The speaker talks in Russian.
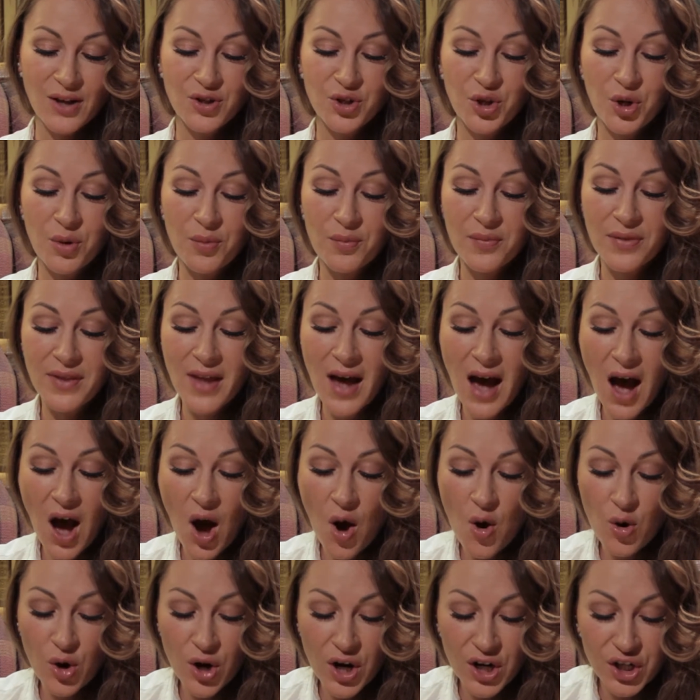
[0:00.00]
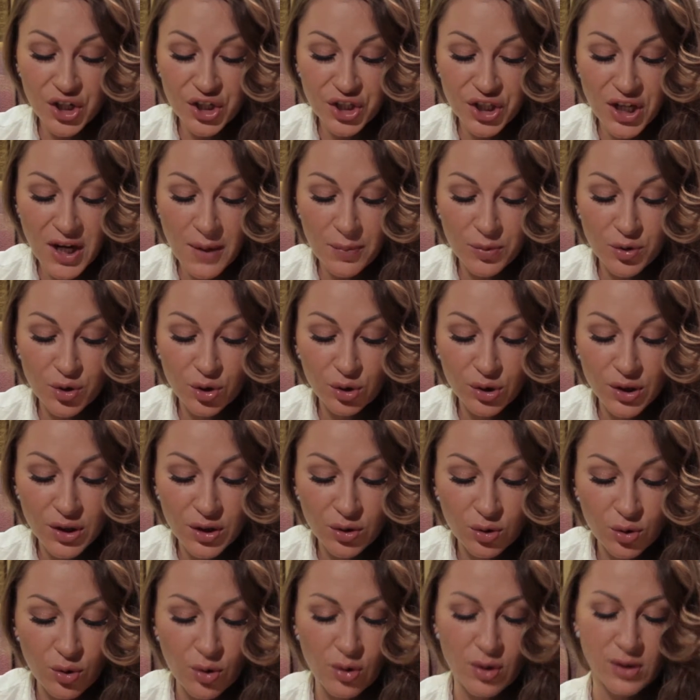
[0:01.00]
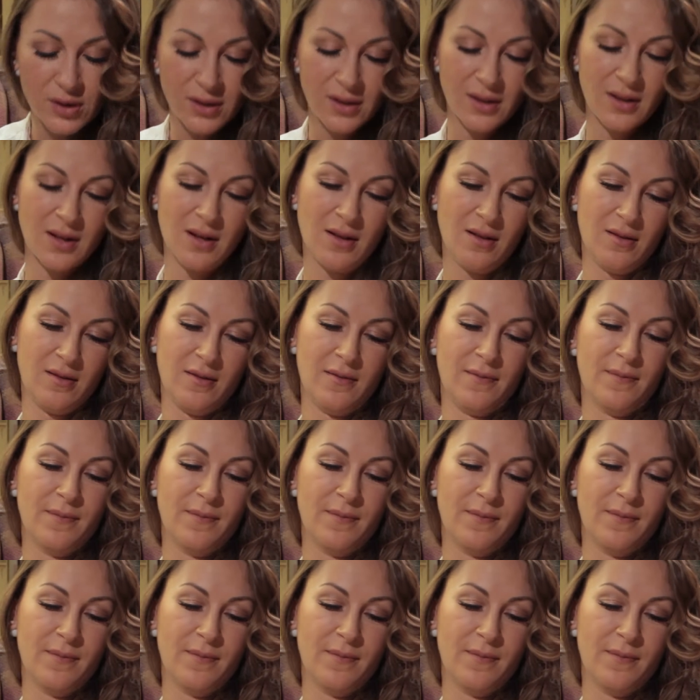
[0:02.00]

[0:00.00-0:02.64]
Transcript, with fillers: чем на ухо шепчут и то знал.